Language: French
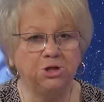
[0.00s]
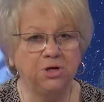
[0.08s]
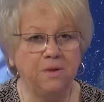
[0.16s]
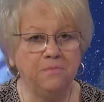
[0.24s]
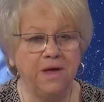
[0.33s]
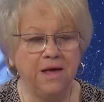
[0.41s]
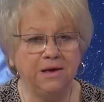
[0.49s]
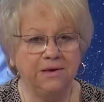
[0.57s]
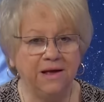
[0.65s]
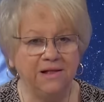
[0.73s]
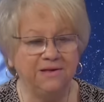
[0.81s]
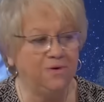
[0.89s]
jamais
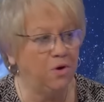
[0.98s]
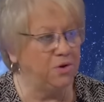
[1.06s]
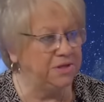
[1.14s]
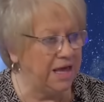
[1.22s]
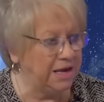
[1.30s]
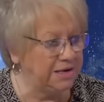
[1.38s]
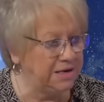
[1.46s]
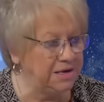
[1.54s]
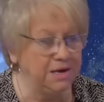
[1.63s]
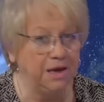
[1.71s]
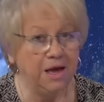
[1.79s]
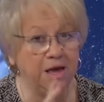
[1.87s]
quelqu'un
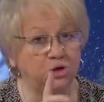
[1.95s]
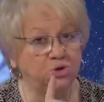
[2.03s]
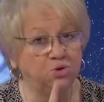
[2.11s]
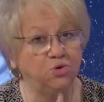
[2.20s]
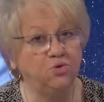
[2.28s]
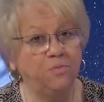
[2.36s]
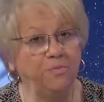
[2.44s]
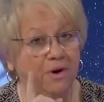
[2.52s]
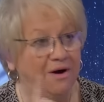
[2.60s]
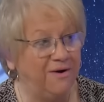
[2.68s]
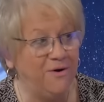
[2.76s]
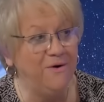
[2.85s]
d'acquis et surtout
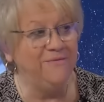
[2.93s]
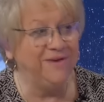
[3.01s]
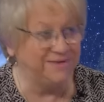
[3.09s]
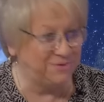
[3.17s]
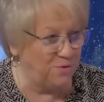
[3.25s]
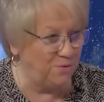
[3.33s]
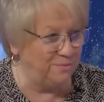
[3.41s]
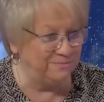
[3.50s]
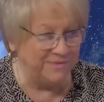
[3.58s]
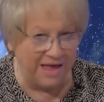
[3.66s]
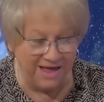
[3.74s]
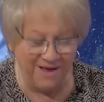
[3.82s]
pas un verso. Mmh.
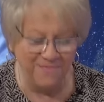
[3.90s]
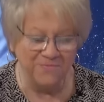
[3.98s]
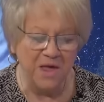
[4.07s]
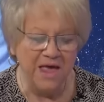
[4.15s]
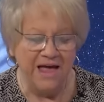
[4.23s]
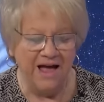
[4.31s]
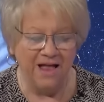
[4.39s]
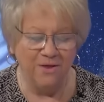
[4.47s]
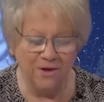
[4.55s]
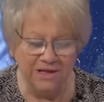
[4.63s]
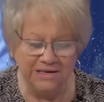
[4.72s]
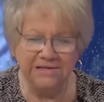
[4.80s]
Hein.
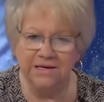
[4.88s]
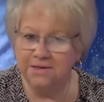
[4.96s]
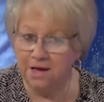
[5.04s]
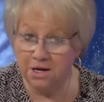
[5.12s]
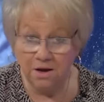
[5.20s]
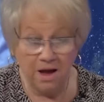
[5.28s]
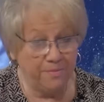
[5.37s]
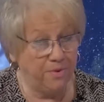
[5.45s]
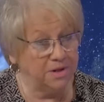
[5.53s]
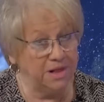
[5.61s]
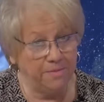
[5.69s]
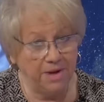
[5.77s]
Alors, les signes d'heure, à
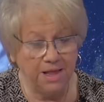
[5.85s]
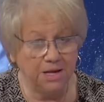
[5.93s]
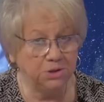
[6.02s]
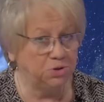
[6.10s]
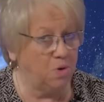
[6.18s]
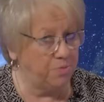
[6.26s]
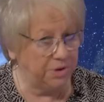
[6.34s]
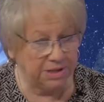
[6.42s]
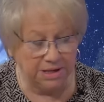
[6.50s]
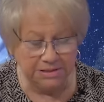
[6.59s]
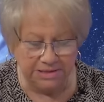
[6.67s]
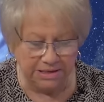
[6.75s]
part de la balance, sont pas
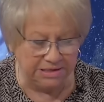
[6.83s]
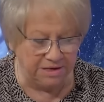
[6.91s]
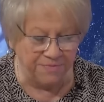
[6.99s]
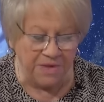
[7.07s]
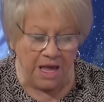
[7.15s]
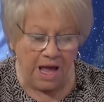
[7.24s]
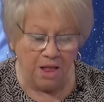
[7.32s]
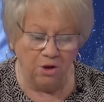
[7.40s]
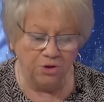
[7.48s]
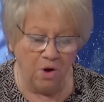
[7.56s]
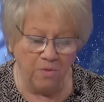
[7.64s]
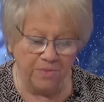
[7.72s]
très acquis. Alors,
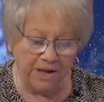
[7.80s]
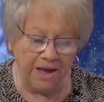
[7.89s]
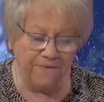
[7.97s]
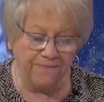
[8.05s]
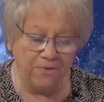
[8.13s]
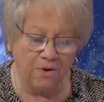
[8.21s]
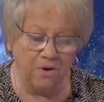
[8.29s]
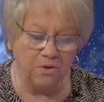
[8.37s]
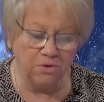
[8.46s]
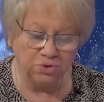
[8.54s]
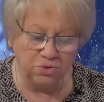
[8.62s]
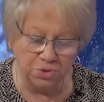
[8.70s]
donc, bref, euh,
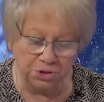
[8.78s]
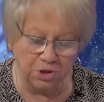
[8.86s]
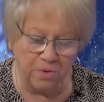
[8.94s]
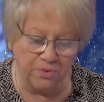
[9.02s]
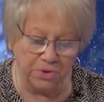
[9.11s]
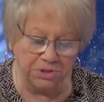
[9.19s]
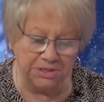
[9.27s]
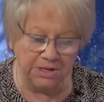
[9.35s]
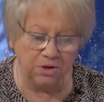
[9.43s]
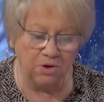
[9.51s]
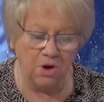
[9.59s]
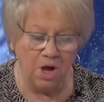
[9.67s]
tout ça pour
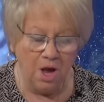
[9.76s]
dire que